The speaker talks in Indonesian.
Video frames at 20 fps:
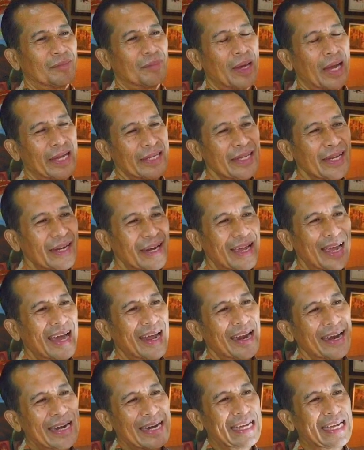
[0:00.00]
Makanya
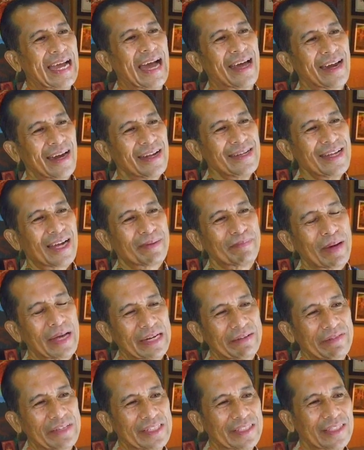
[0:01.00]
negara-negara yang
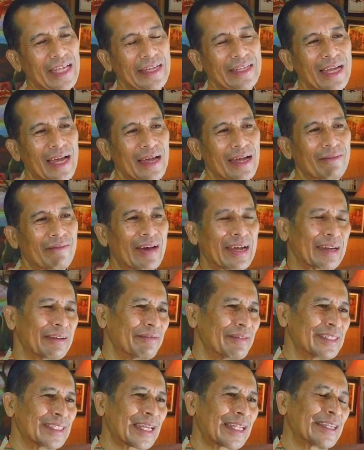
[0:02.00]
pariwisatanya
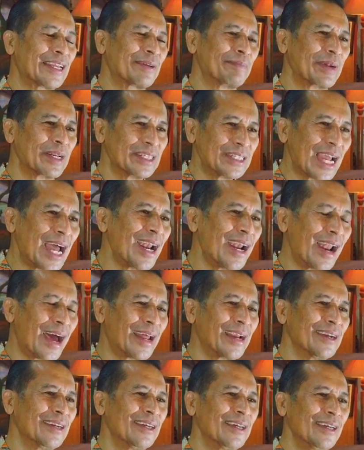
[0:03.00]
pariwisatanya
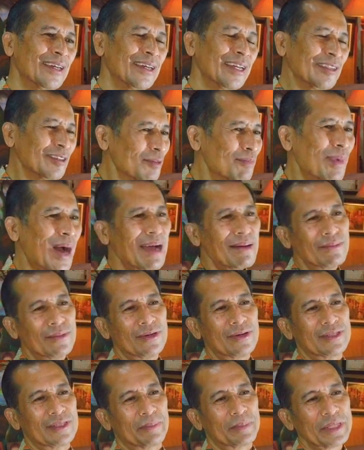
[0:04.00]
berjalan itu
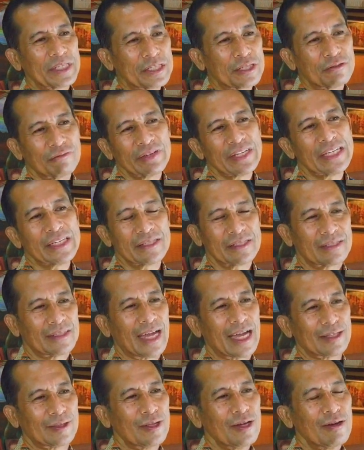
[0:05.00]
makmur seperti Swiss
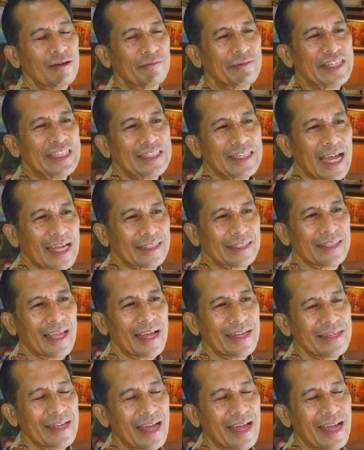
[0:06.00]
atau wisata